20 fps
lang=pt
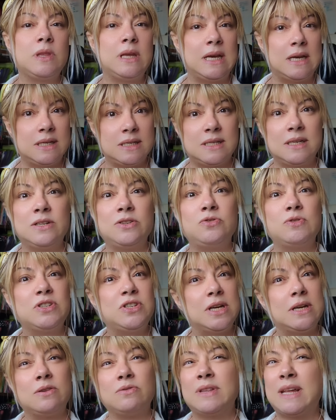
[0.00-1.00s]
De restante, eu
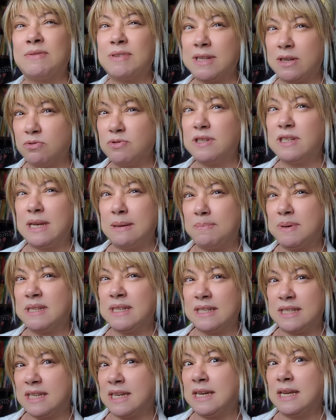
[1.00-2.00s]
achei que não estava tão
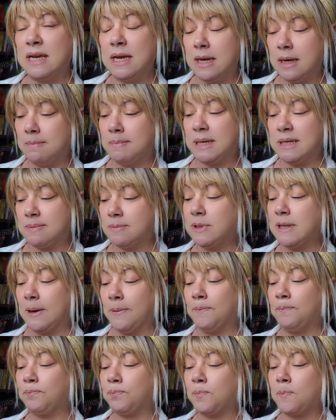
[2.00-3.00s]
simples assim mesmo,
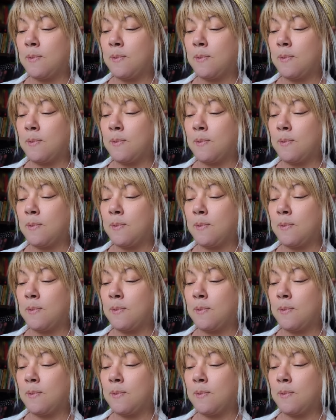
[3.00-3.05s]
não.